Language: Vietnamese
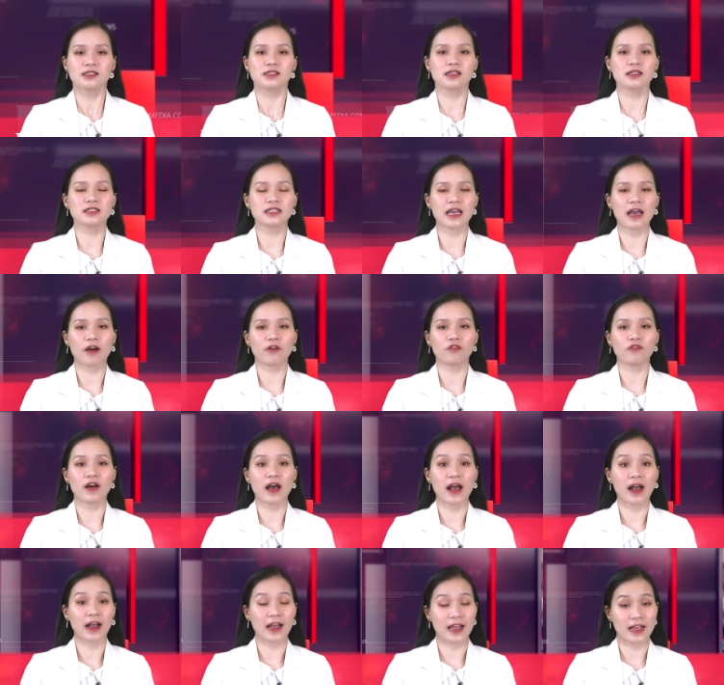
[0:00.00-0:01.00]
Xin chào
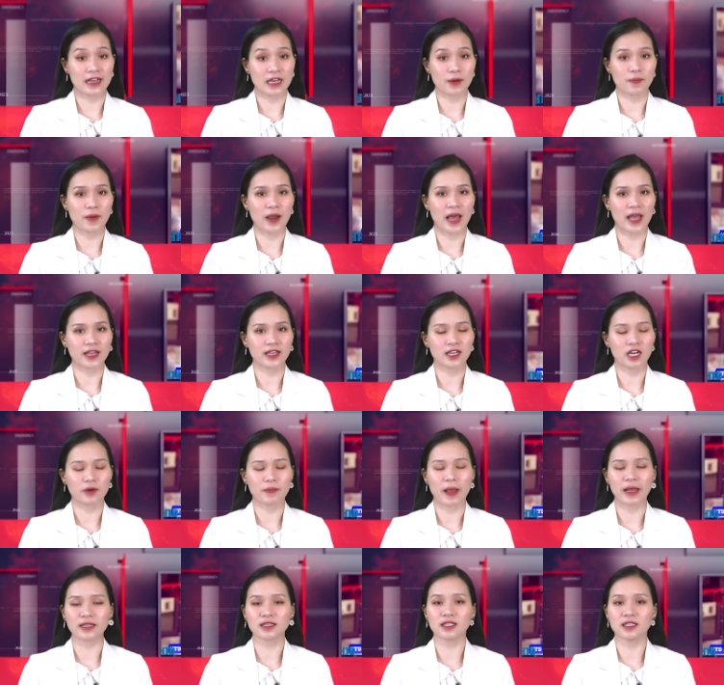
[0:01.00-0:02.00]
và hẹn gặp lại ở
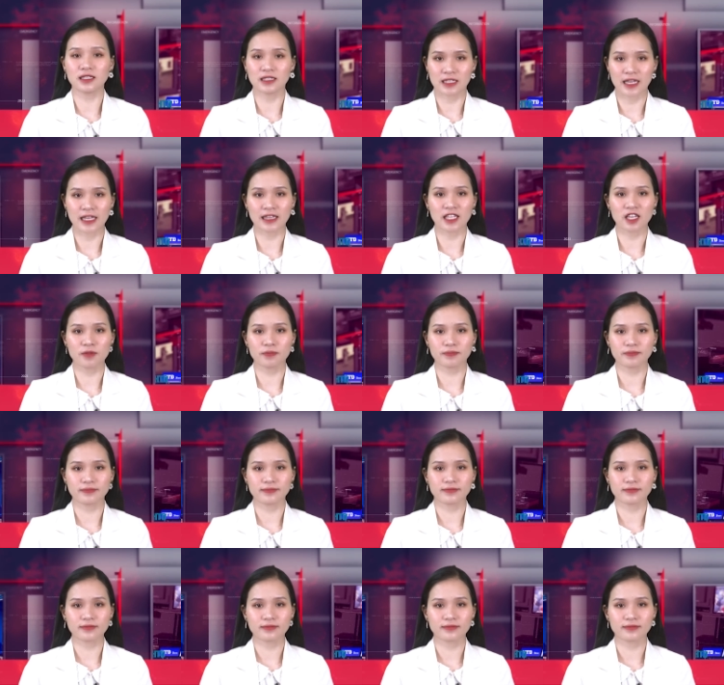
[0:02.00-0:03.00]
bản tin kế tiếp.